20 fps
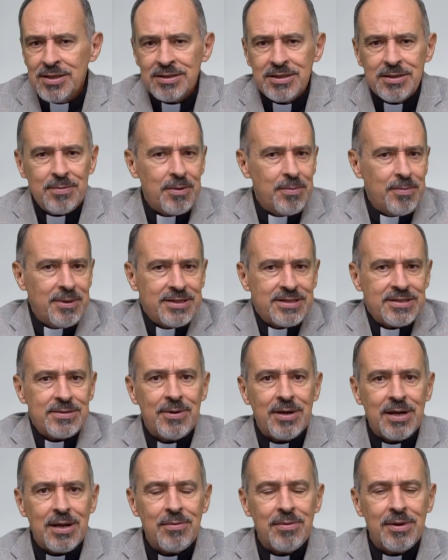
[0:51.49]
Simplemente se
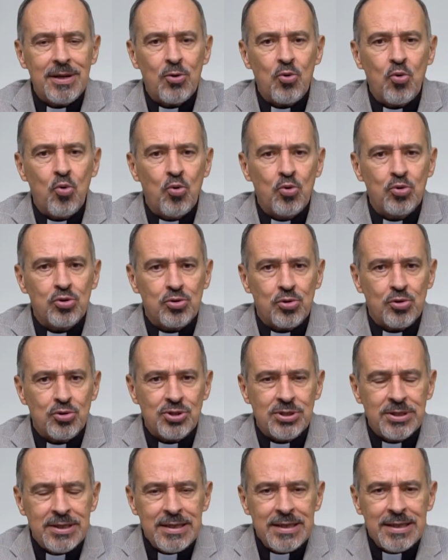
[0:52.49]
van a vivir
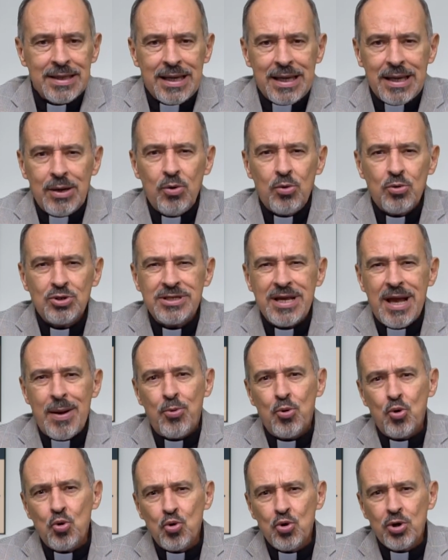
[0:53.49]
juntos y luego se
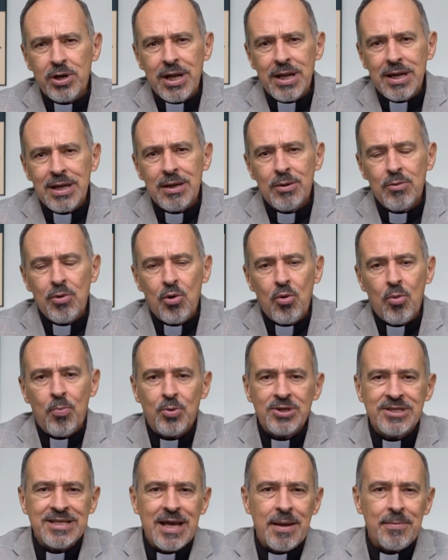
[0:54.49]
aburren y luego
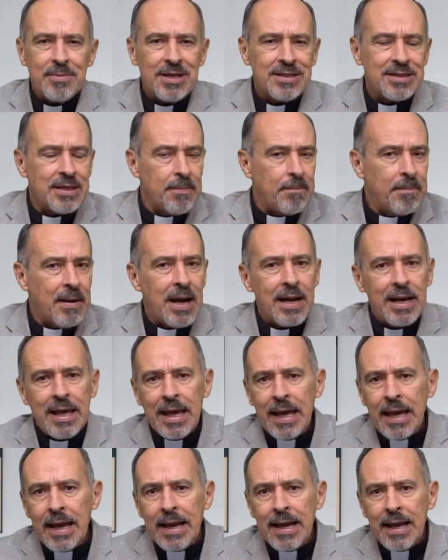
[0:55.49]
pues cambian de
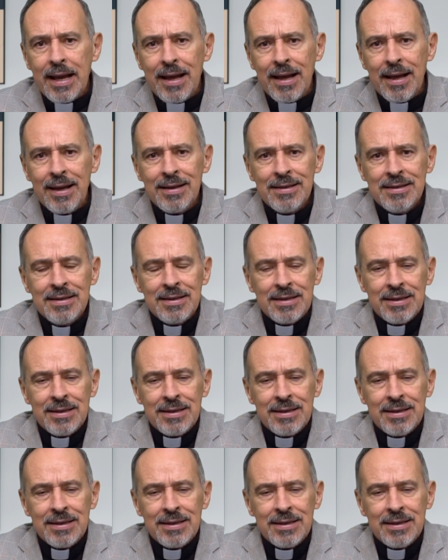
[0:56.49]
pareja.